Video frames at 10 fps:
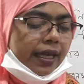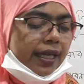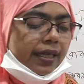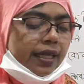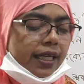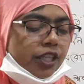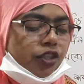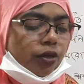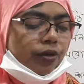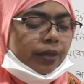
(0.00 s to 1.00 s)
তাকিয়ে দেখি
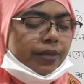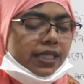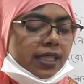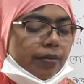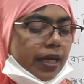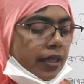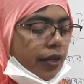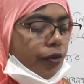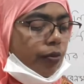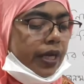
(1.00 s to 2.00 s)
শহরে বিজলি বাতি
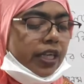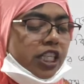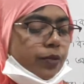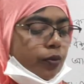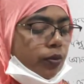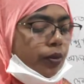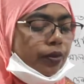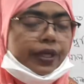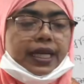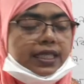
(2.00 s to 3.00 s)
ক্রমে নিষ্প্রভ
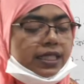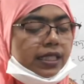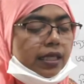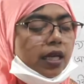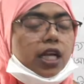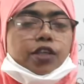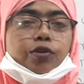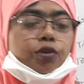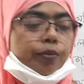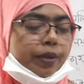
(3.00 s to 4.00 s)
হয়ে আসছে
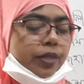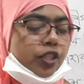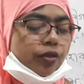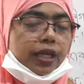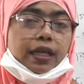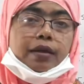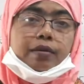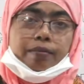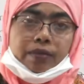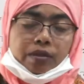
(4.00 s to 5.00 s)
কবি মিশরে
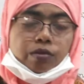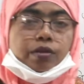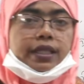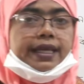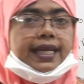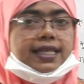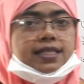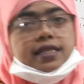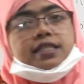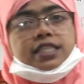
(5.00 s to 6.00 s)
ঘুরতে
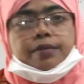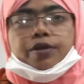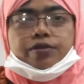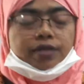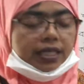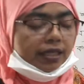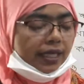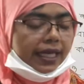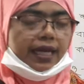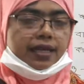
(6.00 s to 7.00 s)
গিয়েছেন সেই বর্ণনাই তিনি
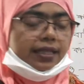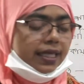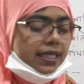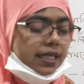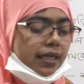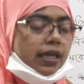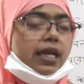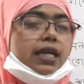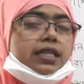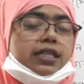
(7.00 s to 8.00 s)
এখানে দিয়েছেন
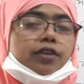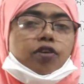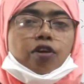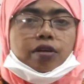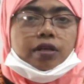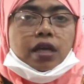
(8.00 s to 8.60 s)
সেই রং